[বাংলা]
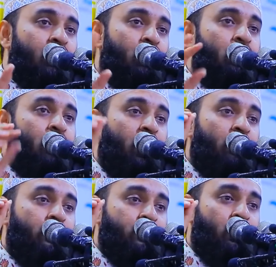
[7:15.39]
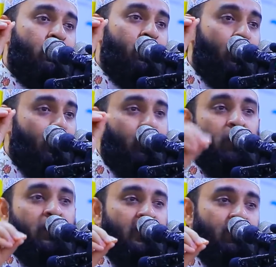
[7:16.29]
খুব অল্প সংখ্যক
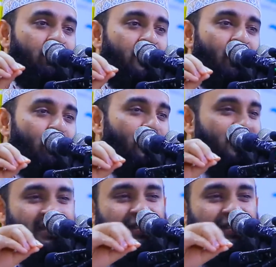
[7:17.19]
লোকই তোমরা উপদেশ